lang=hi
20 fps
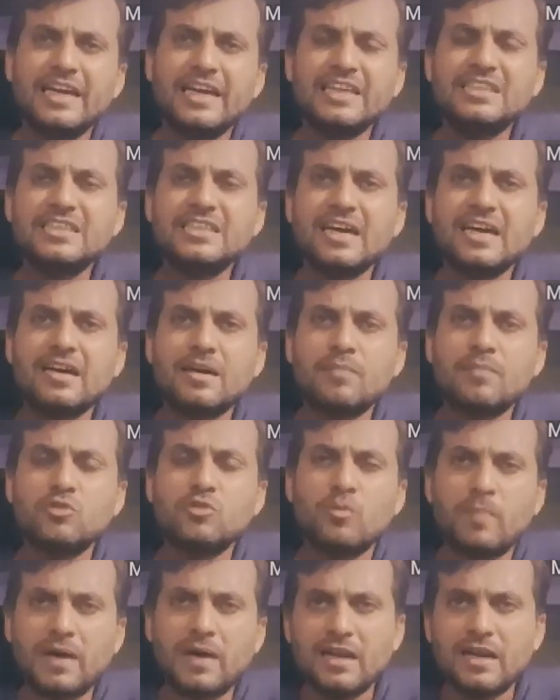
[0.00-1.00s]
एशिया कप
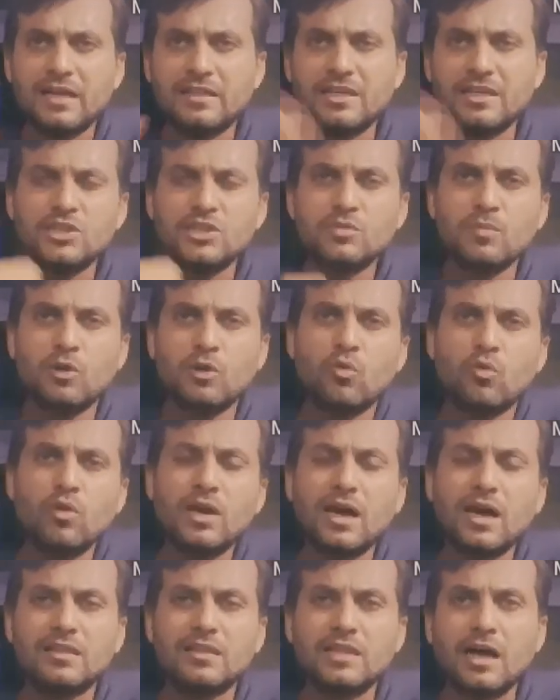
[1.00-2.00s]
जो बांग्लादेश में हो
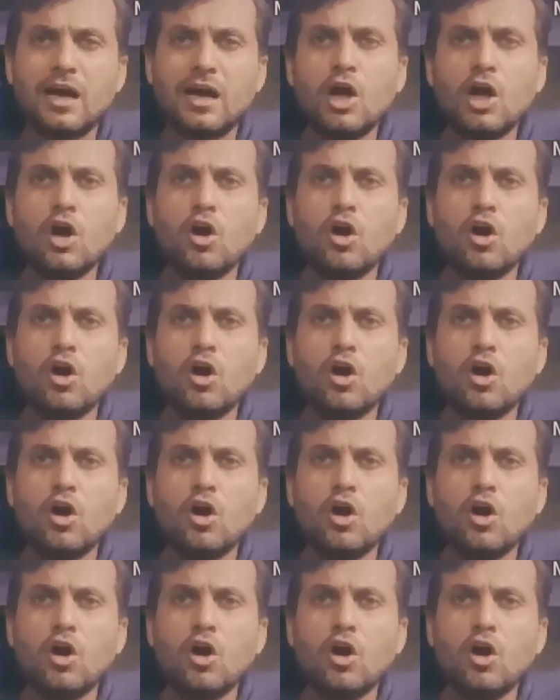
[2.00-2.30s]
रहा था